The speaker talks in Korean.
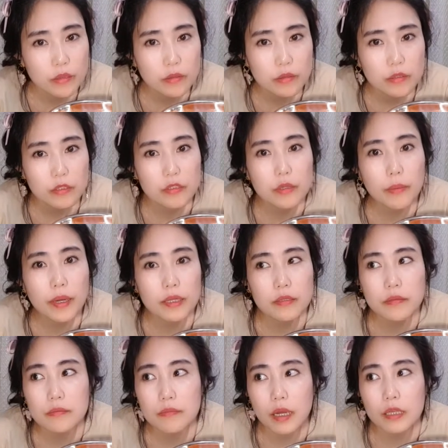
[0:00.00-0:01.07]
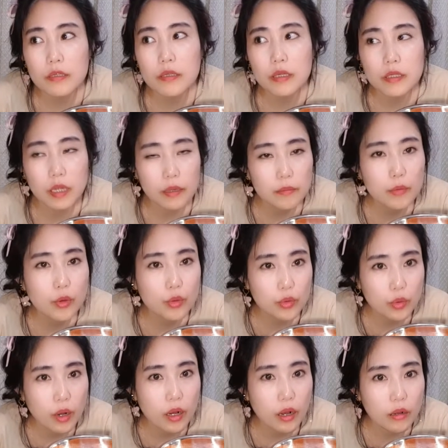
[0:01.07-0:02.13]
진짜 마, 맛있게 잘 먹고
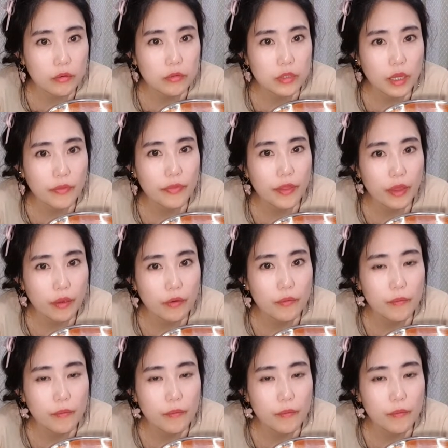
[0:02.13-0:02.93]
와갖고 잤네요.